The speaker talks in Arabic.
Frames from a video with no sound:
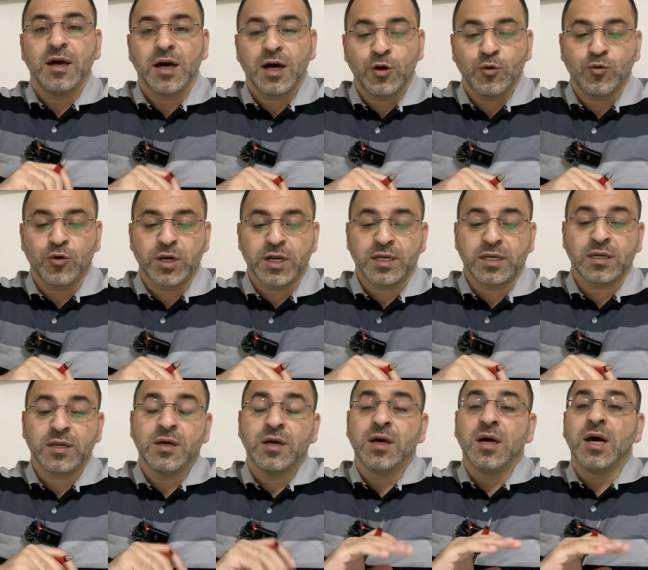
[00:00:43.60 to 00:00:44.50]
اولا
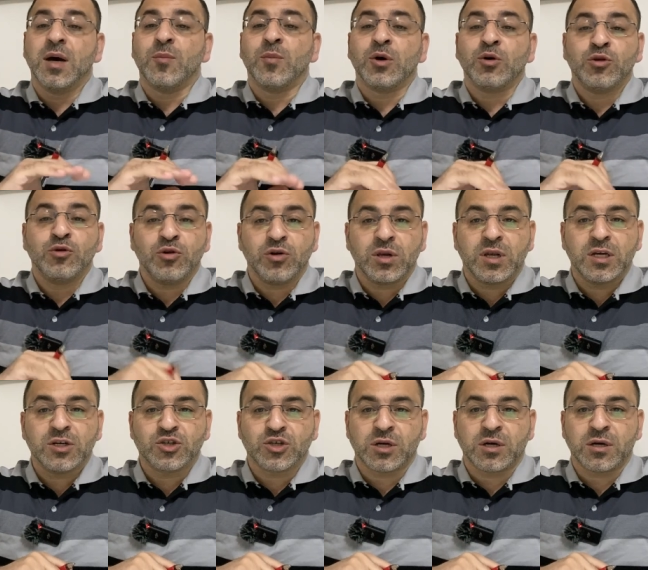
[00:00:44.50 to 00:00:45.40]
موضوع
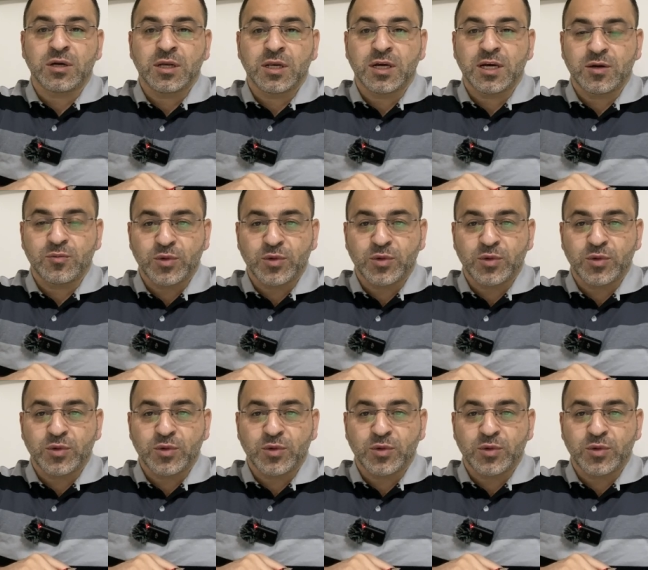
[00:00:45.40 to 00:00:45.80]
الهجره الى